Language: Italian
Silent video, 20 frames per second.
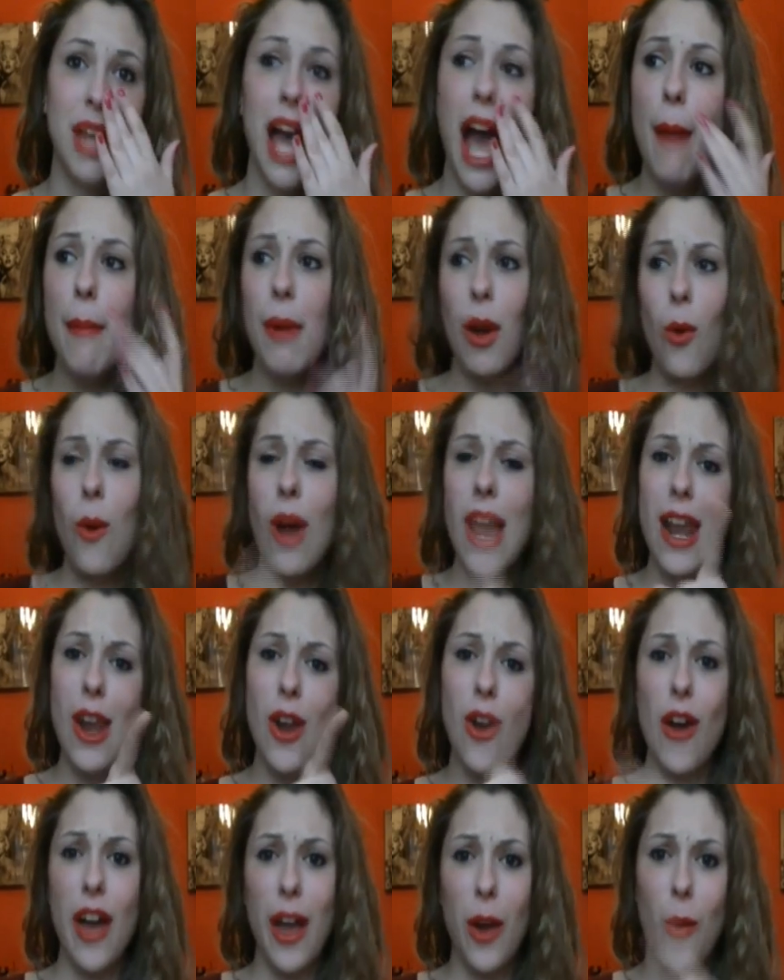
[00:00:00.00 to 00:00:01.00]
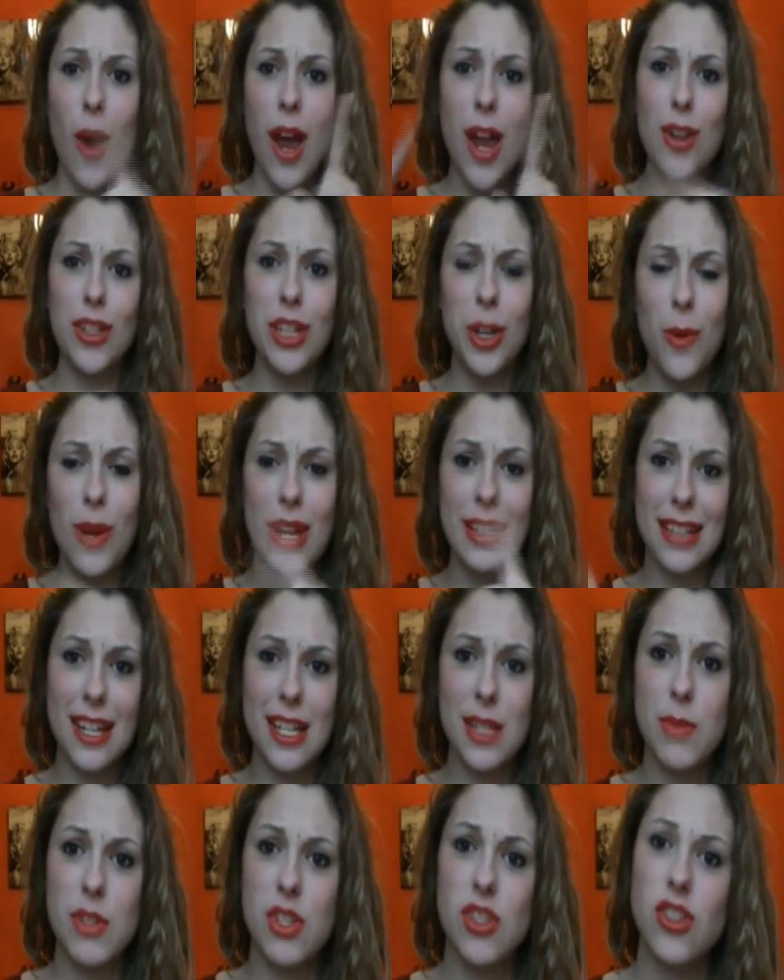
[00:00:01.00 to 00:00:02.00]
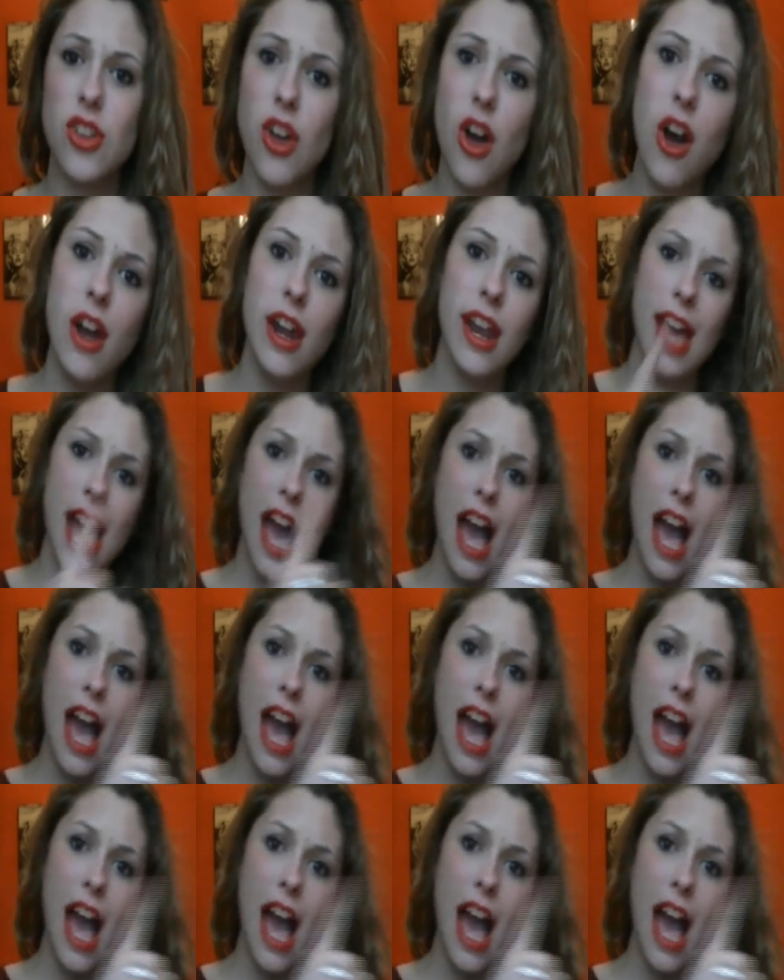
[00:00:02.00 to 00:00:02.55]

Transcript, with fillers: ah ma quello è quello di quella trasmissione,